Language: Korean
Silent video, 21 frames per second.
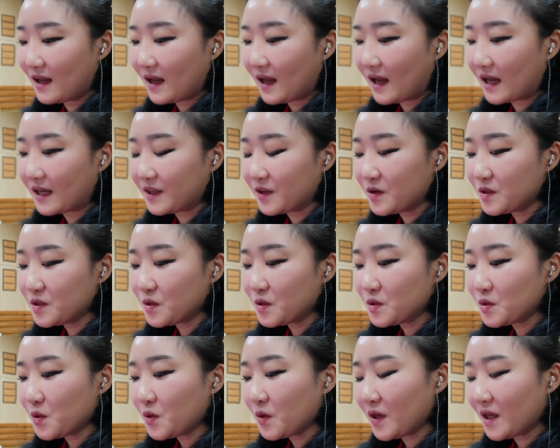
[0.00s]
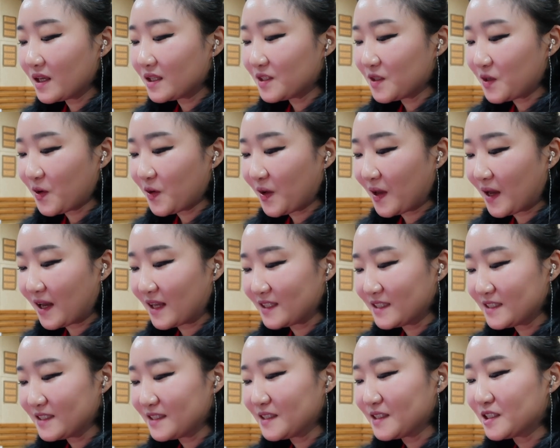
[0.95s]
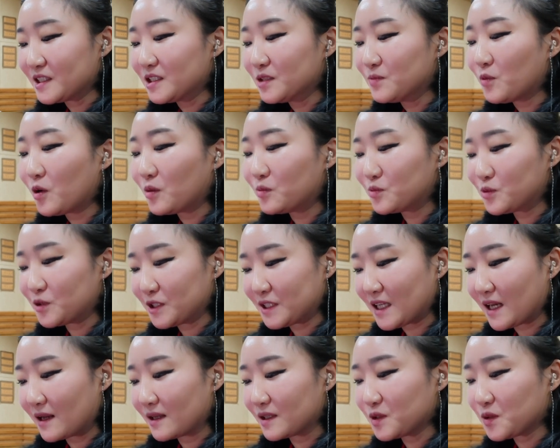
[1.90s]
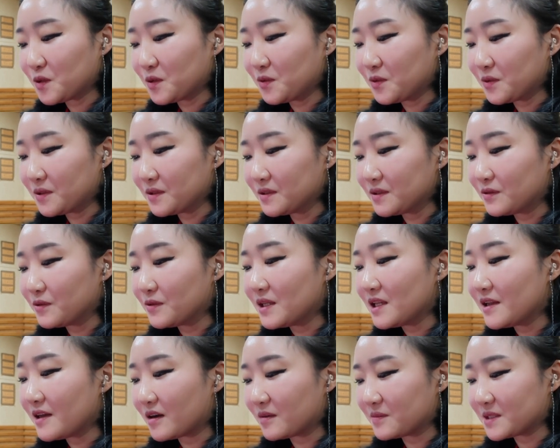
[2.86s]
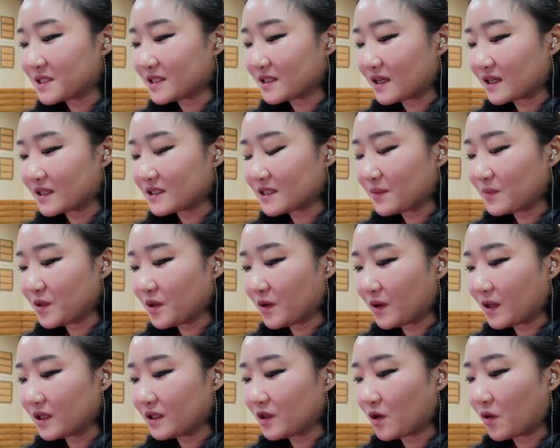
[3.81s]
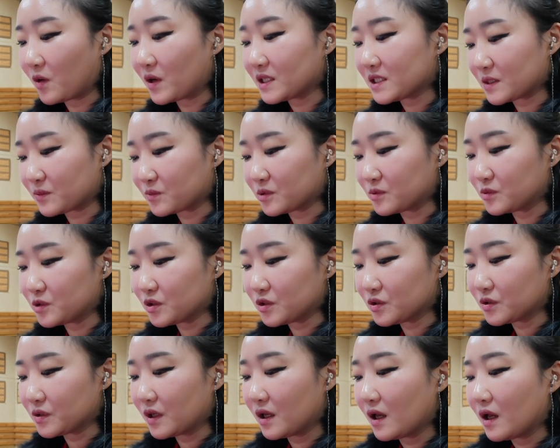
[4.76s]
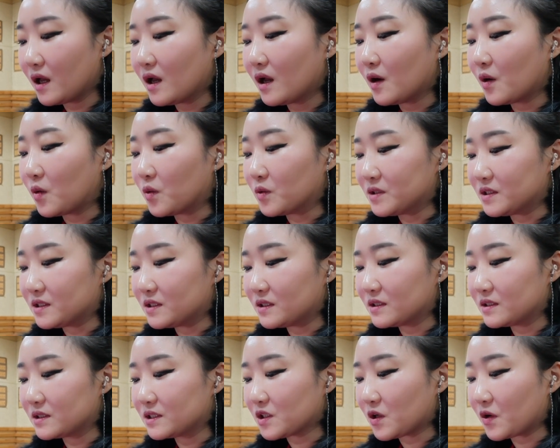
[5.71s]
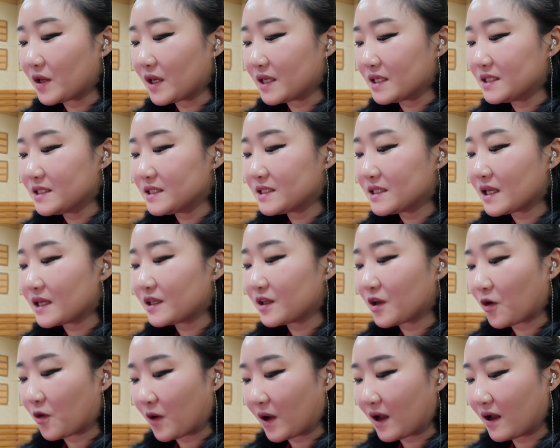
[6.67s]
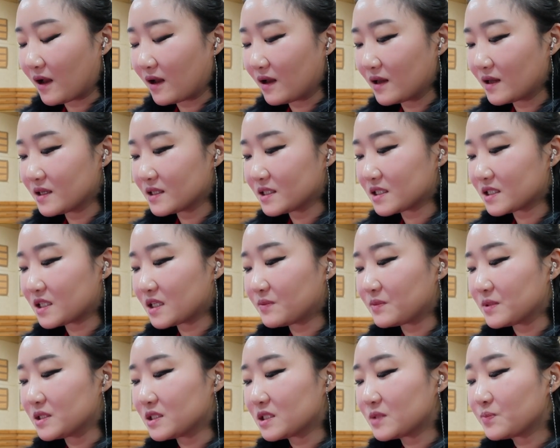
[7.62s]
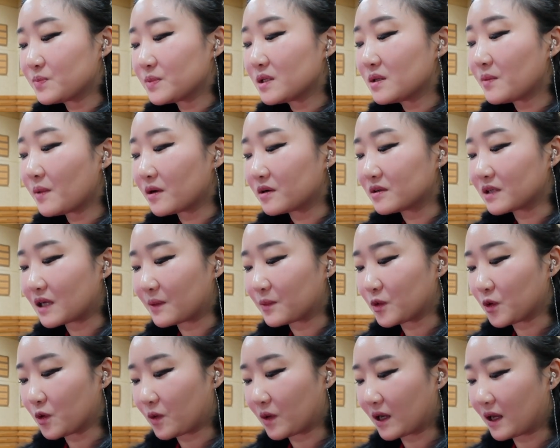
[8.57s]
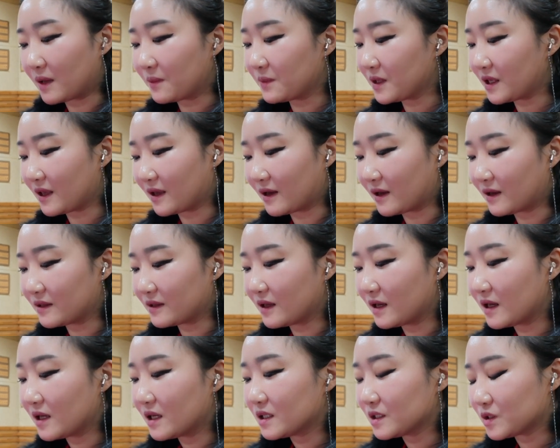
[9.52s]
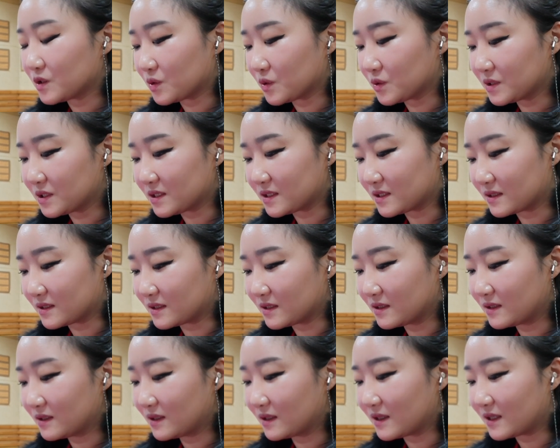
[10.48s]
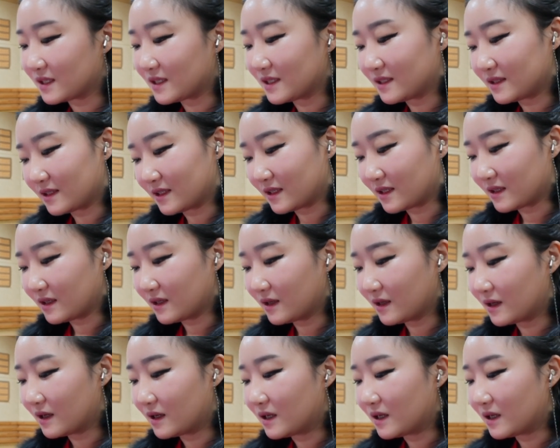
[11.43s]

아껴서 소개해드려야 하는 음원 부자 존 윌리엄스가 참여한 영화 작품 중 오늘 저의 인생 영화 스티븐 스필버그 감독과 함께한 조스, 이티,